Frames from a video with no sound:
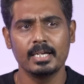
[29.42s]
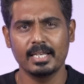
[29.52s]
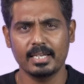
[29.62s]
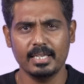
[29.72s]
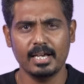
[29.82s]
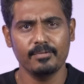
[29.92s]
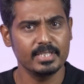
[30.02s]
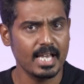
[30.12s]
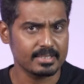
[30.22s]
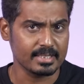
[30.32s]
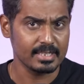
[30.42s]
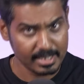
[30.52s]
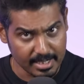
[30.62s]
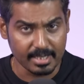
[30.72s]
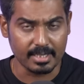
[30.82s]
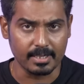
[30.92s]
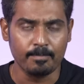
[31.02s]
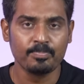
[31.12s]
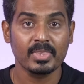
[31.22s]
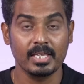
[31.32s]
நிறையா வித்தியாசங்கள்
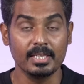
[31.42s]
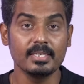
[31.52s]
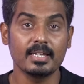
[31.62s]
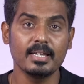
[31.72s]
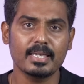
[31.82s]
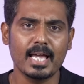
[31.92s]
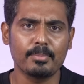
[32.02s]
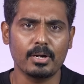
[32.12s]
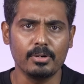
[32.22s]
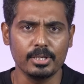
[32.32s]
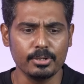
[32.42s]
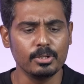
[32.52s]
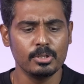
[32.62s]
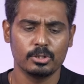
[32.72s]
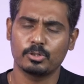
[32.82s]
இருக்குது இந்த ரெண்டு கேமராவிலையும்